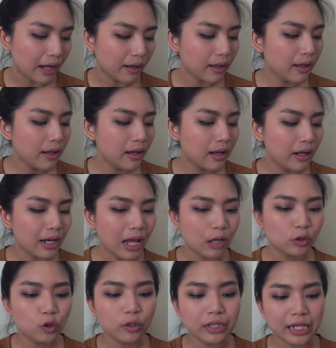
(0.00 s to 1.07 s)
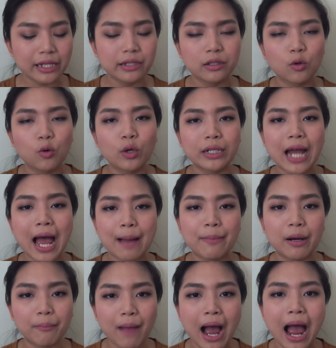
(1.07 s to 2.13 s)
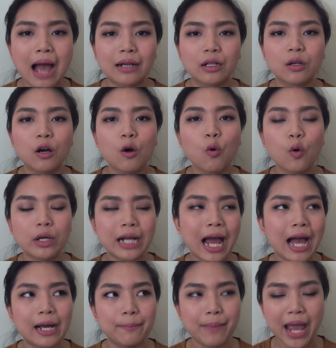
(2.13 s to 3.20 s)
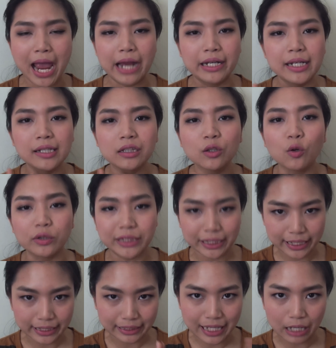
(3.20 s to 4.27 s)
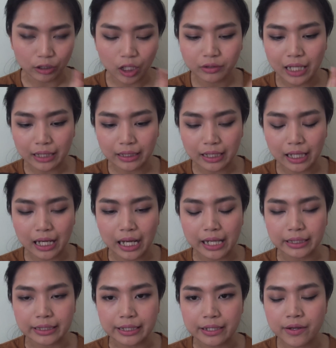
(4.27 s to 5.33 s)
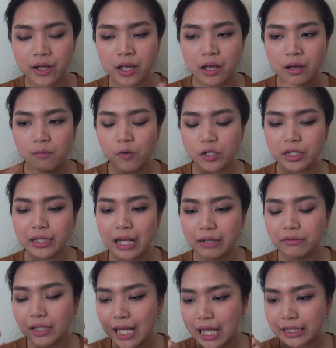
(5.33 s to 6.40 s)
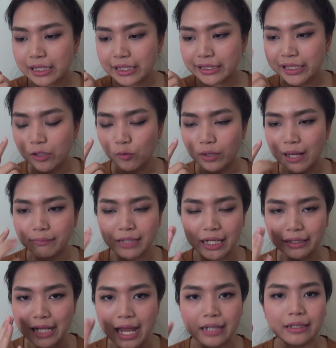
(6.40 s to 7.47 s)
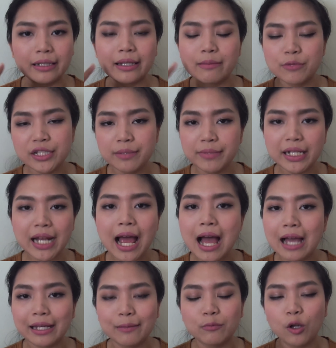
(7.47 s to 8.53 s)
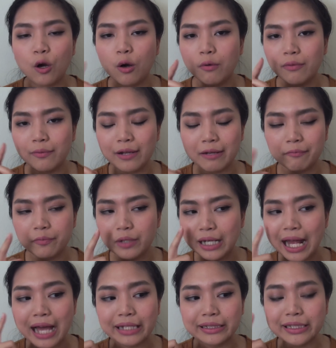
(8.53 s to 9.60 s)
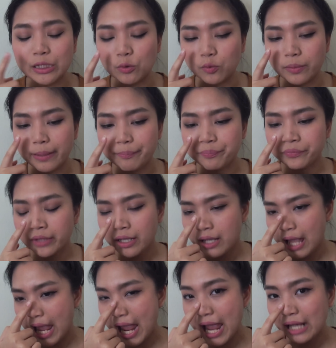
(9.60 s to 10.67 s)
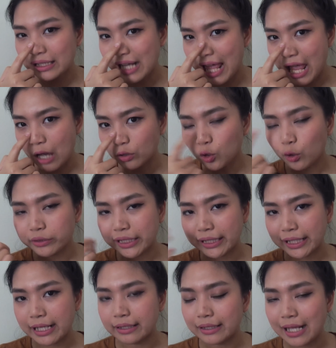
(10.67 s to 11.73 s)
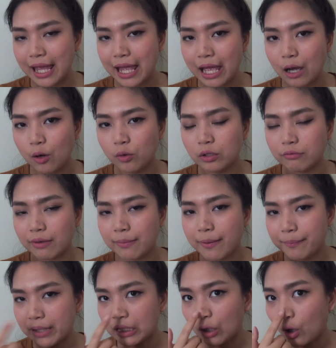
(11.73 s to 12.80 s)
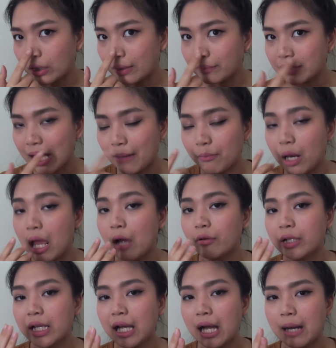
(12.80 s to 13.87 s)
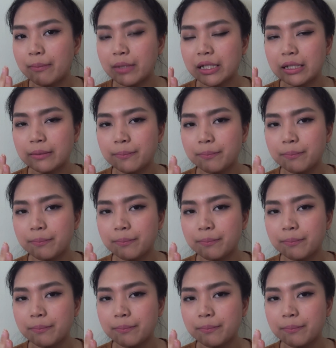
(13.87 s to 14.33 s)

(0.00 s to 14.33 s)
กแล้วตัวเนี้ยควรทาบางๆ แล้วก็ควรทากับแผลที่ตกสะเก็ดแล้วเท่านั้นนะคะ อันนี้เพราะฉะนั้นเวลาที่สิวแกมแดง ๆเนี่ยแกมก็จะไม่ทาแกมรอแบบเวลาสิวแบบแห้งแล้ว ตกสะเก็ดแล้วหรือว่าแบบเป็นรอยดำๆแล้วเนี่ยคะ่ะ มัน